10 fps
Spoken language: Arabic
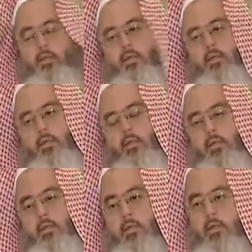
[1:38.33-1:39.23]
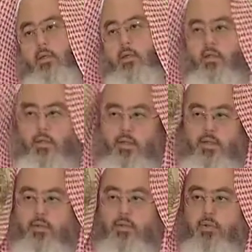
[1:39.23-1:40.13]
آه،
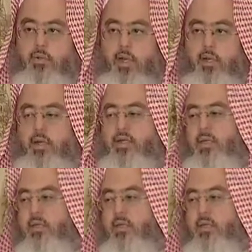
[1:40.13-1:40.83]
ليسوا يعني ليس